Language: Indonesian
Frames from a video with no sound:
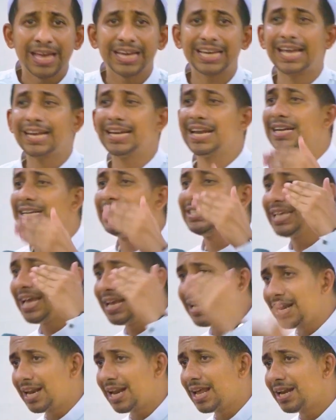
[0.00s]
karena di
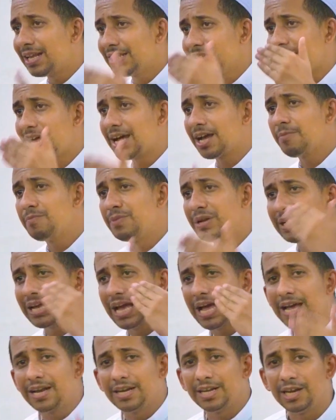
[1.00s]
sanalah letak
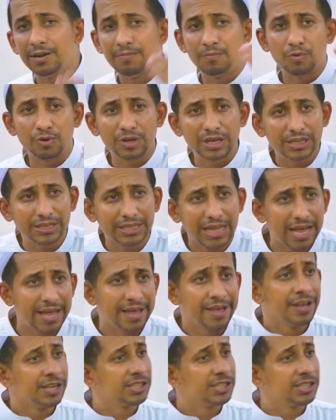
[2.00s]
keberkahan ilmu kita